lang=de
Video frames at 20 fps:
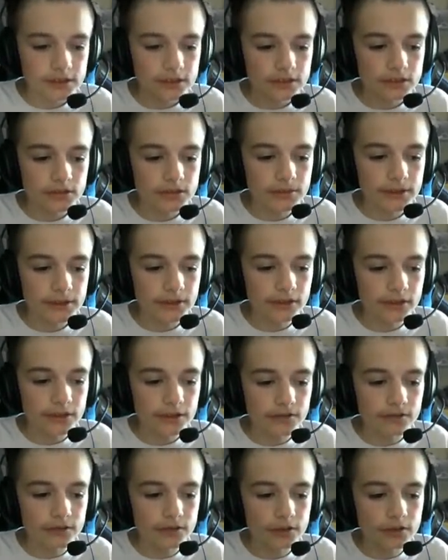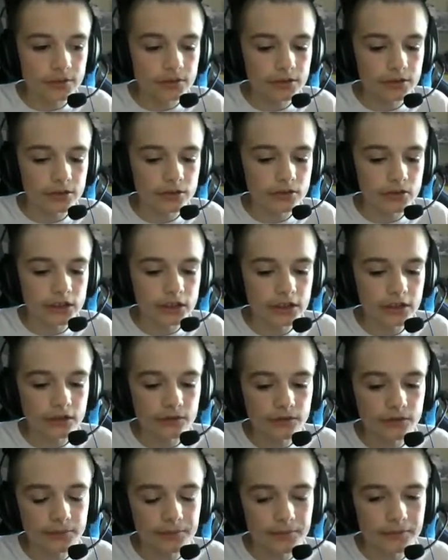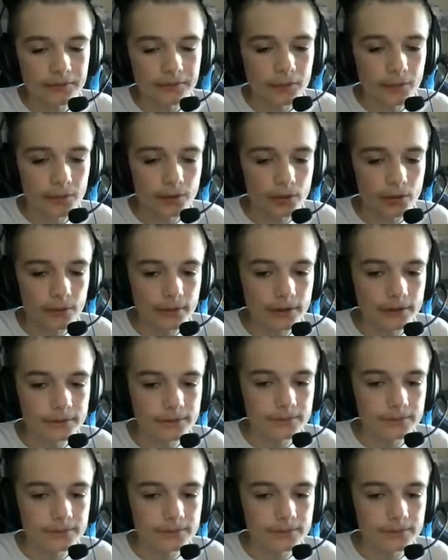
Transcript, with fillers: Oh mein Gott, ich freue mich so hart auf den Bad Wars Server.